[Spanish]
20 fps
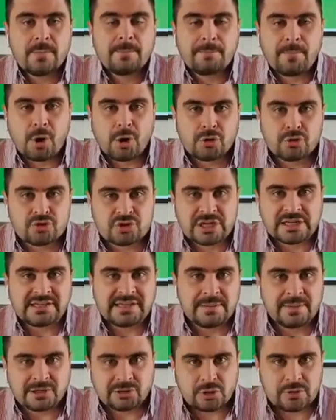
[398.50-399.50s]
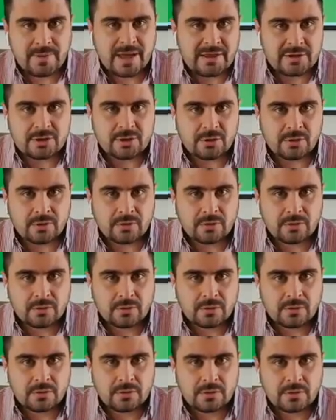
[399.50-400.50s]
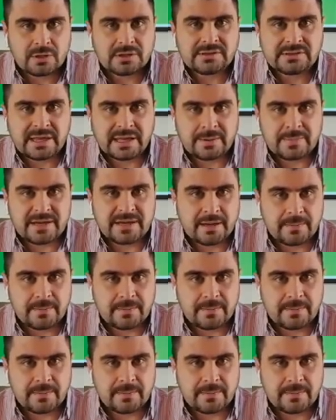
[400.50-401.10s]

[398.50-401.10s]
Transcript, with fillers: por un centímetro y medio, termina